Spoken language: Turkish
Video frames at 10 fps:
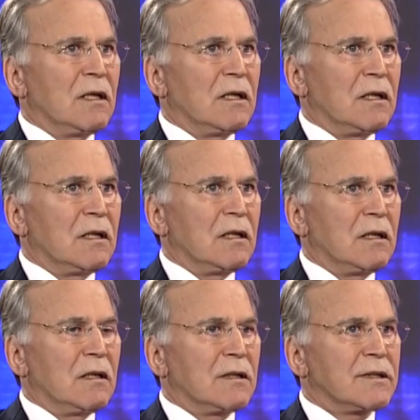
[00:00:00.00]
e,
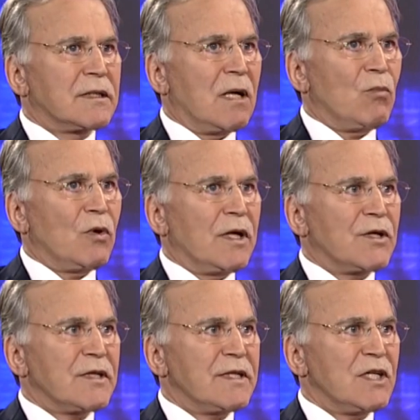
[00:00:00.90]
İstanbul'da
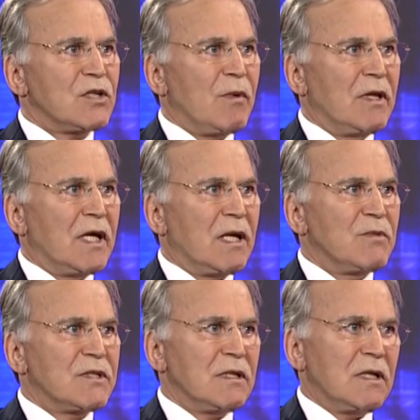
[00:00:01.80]
yaşayan
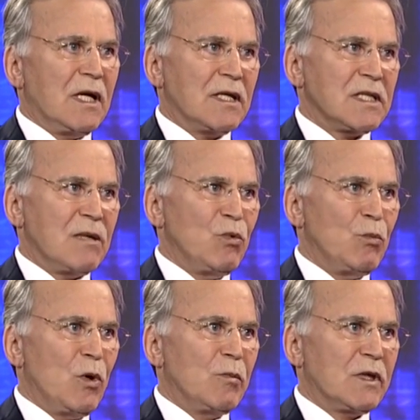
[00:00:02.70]
seçmenlerimizin en azından
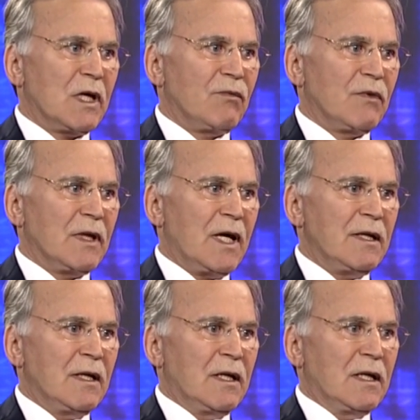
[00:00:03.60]
bir bölümü tarafından
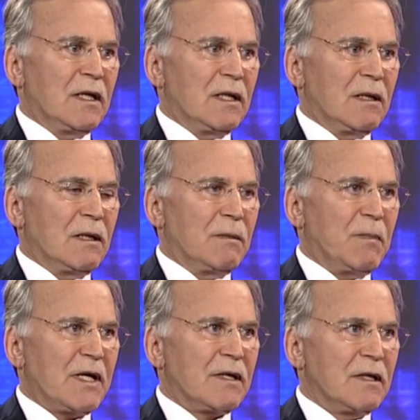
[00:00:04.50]
e,
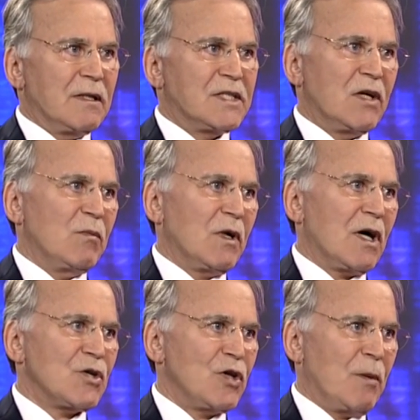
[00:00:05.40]
pek e, sevimli
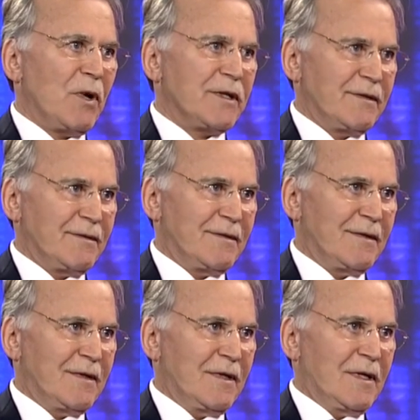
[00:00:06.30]
karşılanmadı.
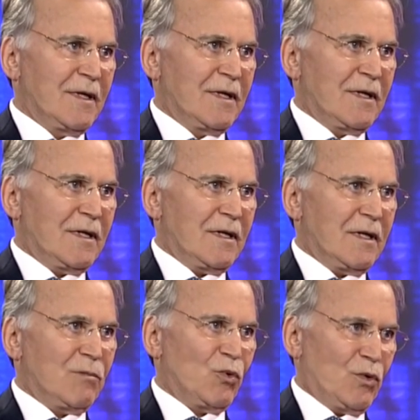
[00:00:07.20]

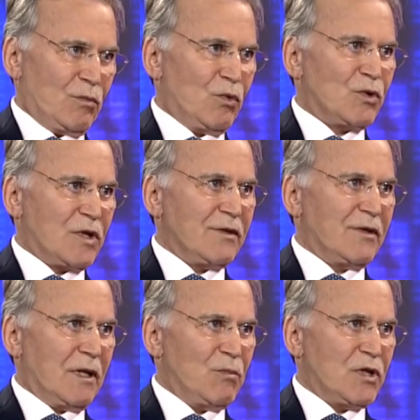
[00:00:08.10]
E, bu, bu
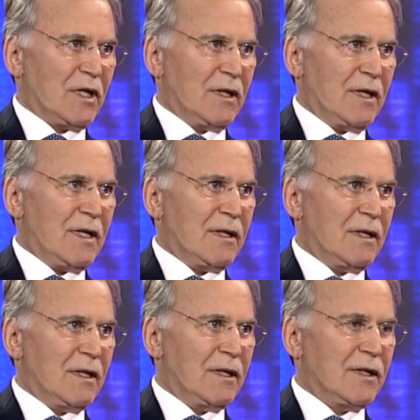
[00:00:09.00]
santrala bir şekilde
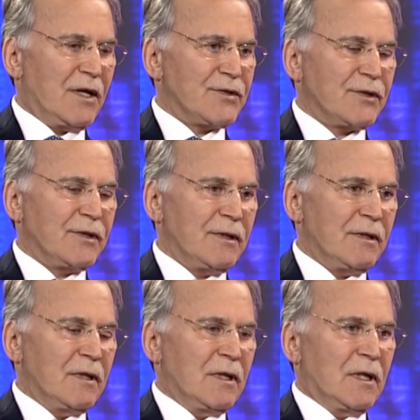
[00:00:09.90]
e, yansıdı.
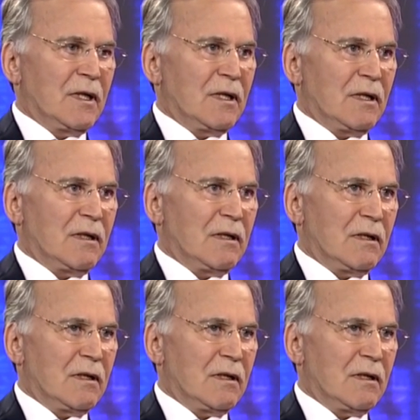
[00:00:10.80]
E,